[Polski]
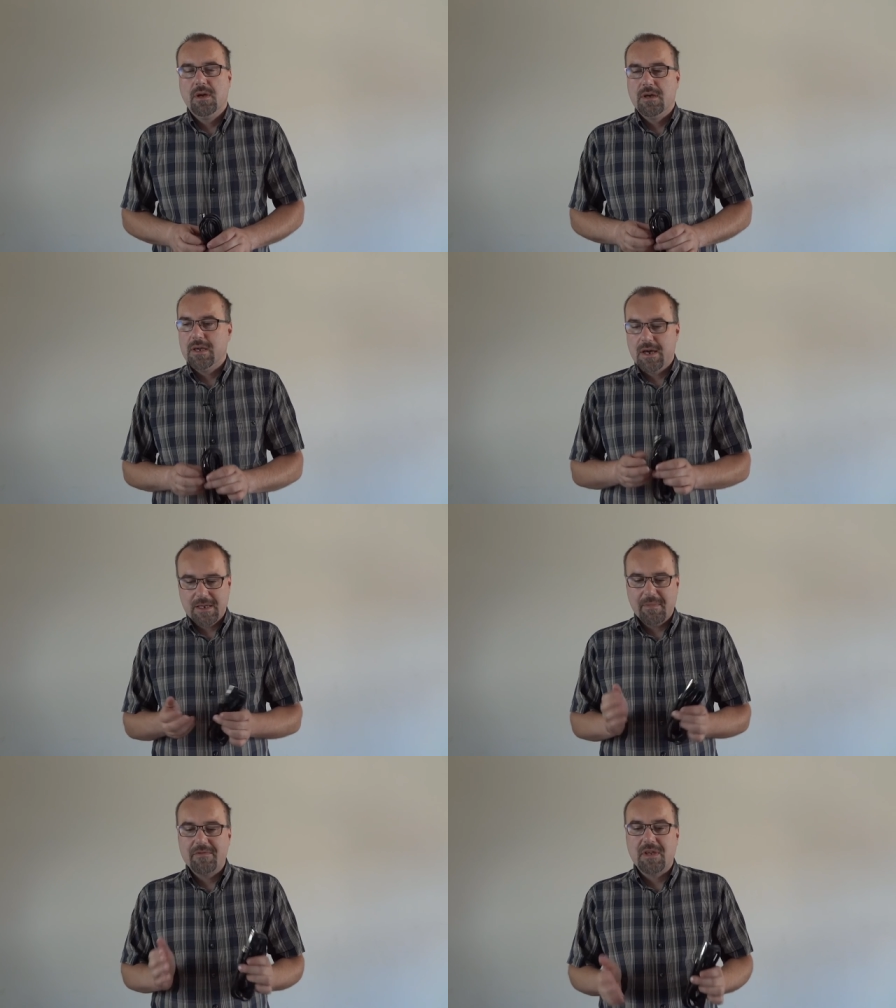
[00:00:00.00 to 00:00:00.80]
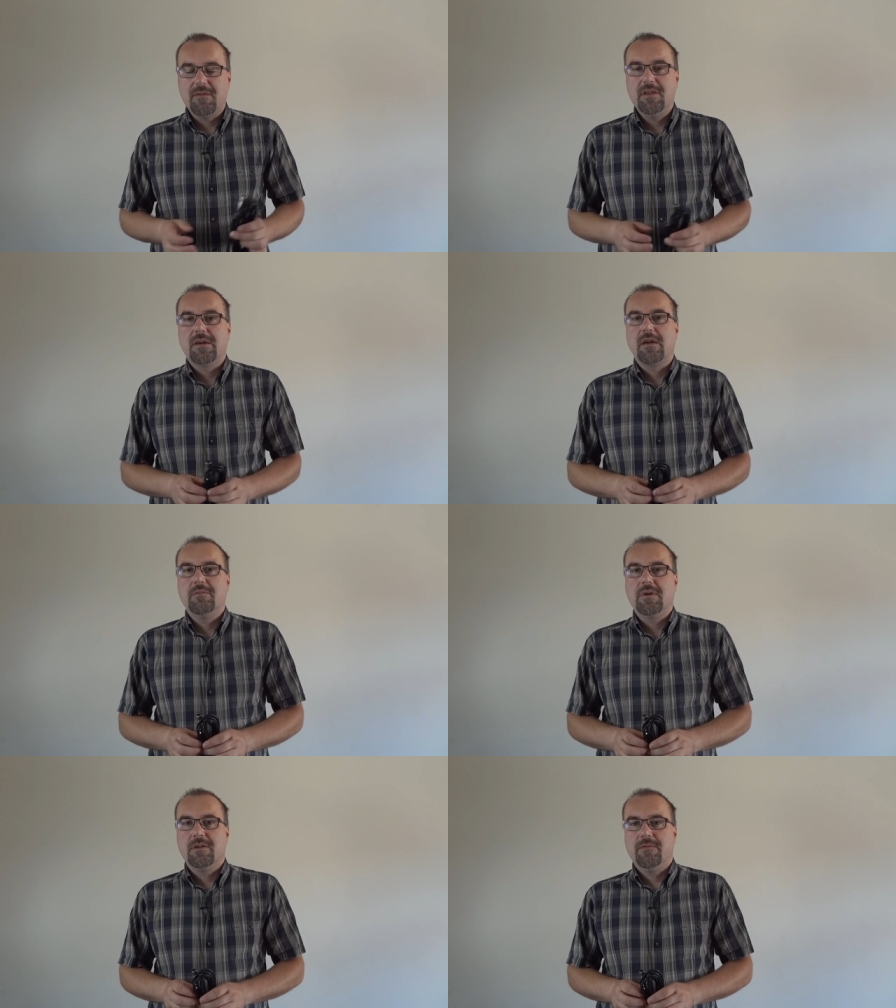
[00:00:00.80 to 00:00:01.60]
Ja nie mam w tej chwili takiego
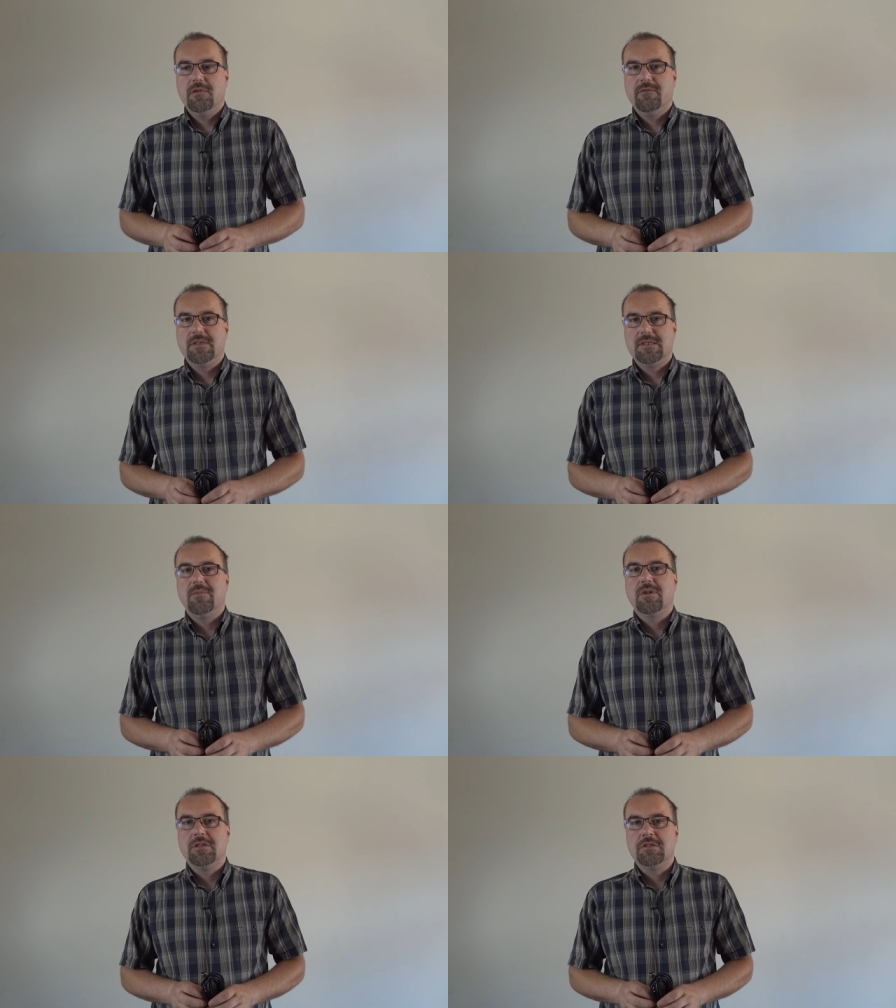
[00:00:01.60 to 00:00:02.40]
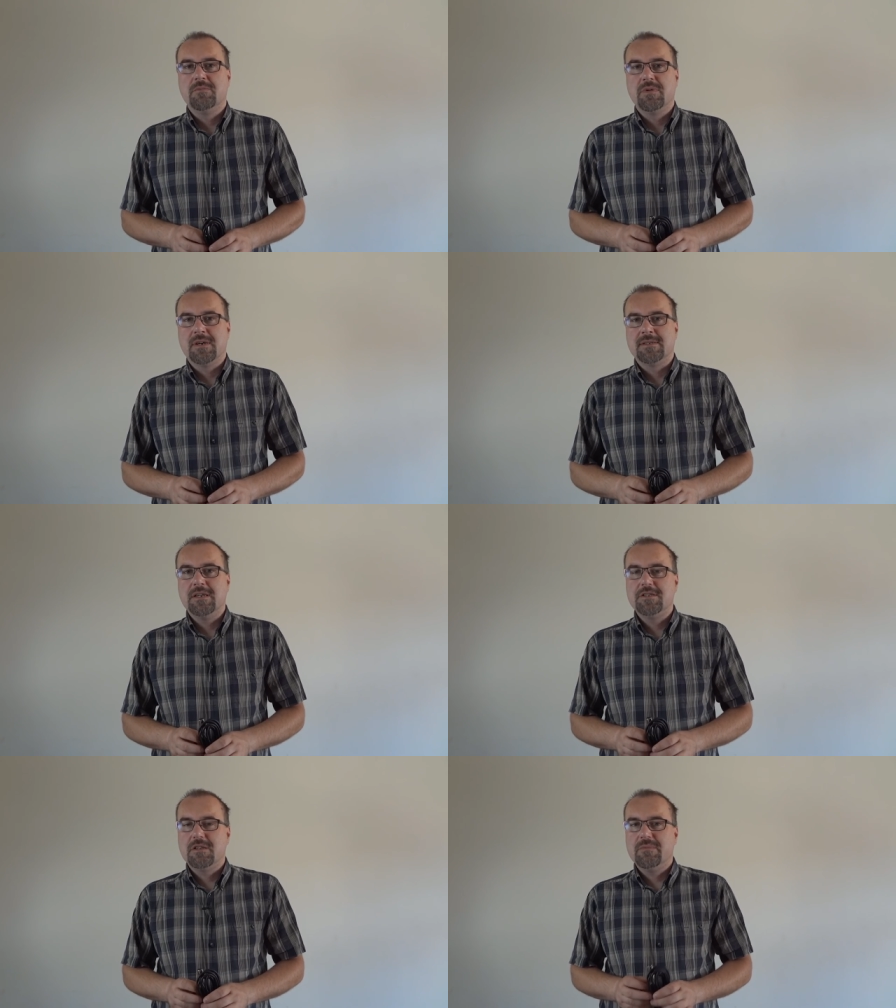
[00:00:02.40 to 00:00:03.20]
mikrofonu, więc nie mogę Ci go
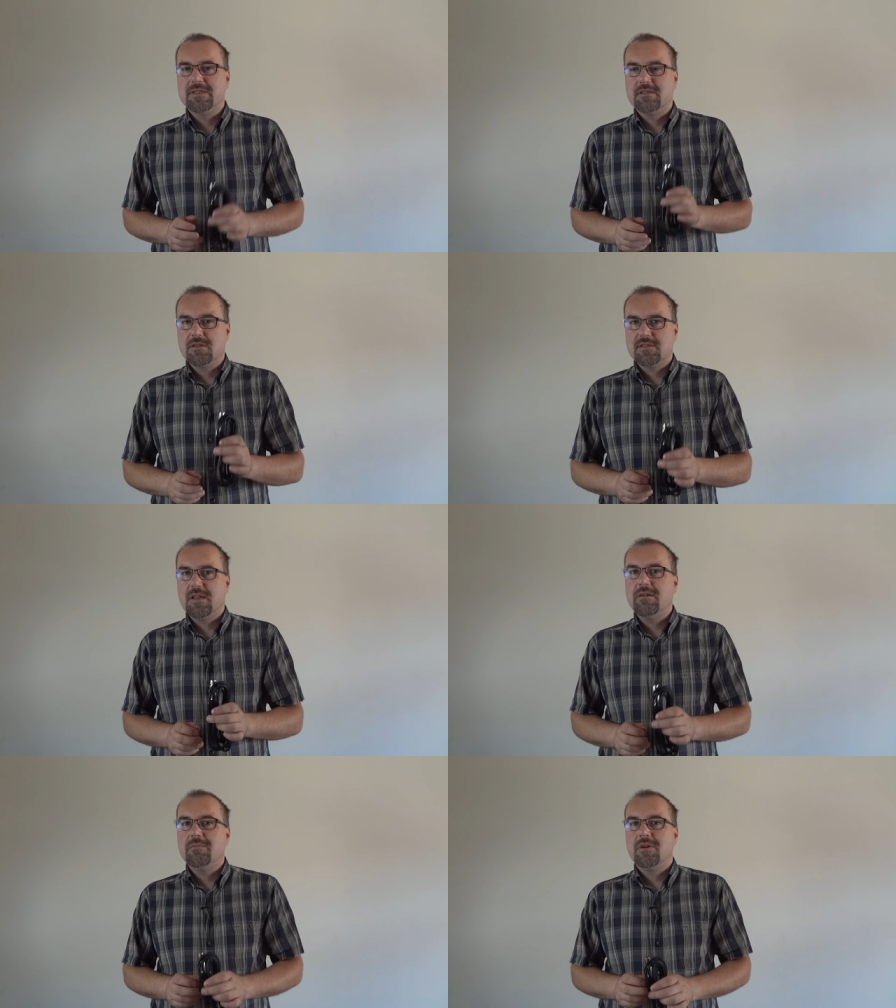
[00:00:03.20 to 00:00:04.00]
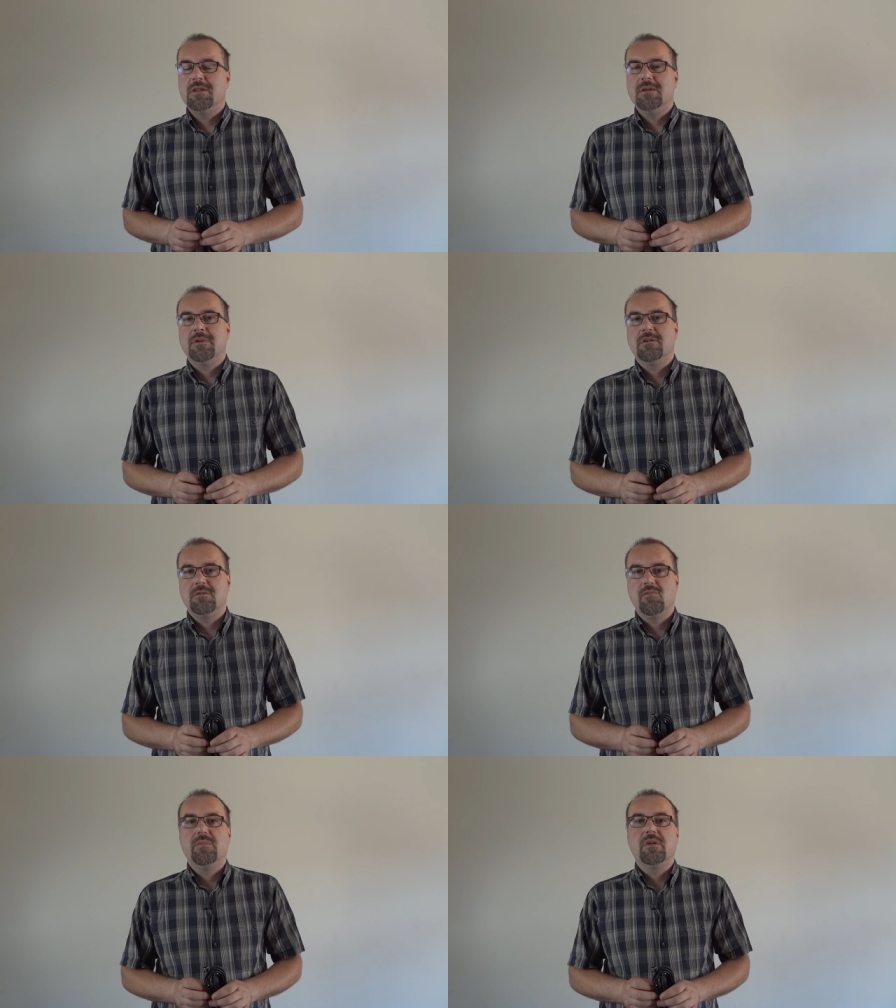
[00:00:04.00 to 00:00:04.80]
pokazać, natomiast doskonałym modelem tego
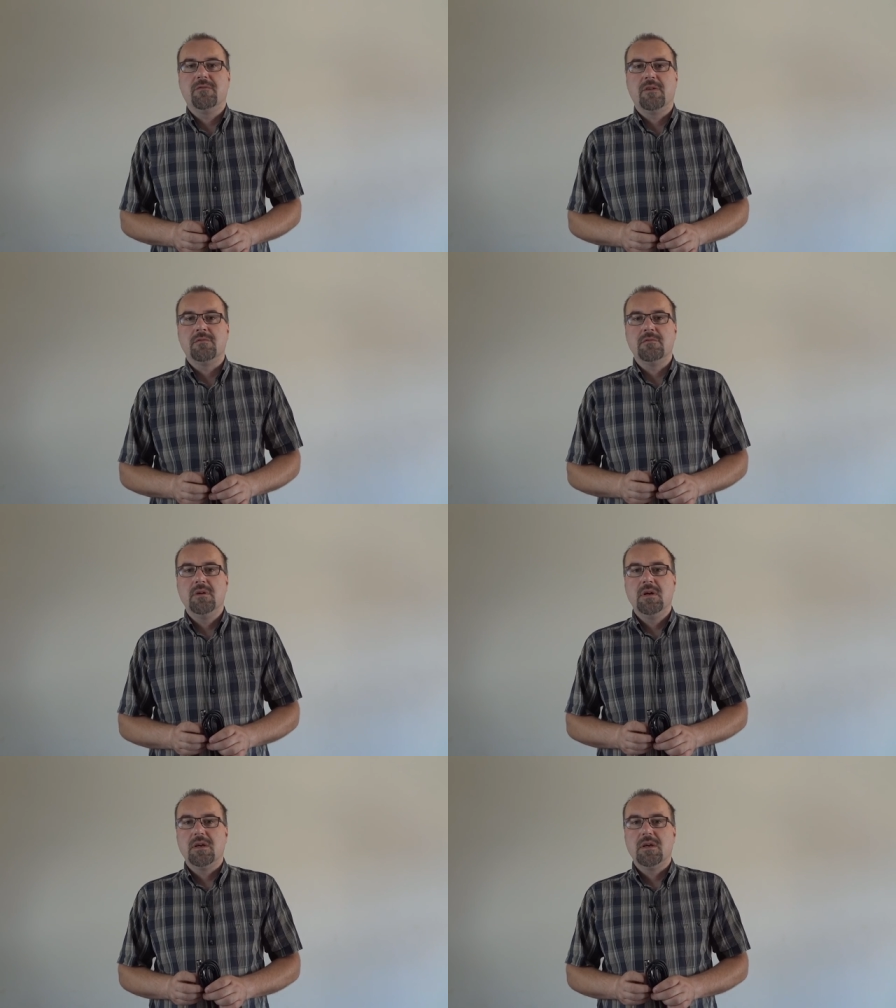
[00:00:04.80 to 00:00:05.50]
typu mikrofonu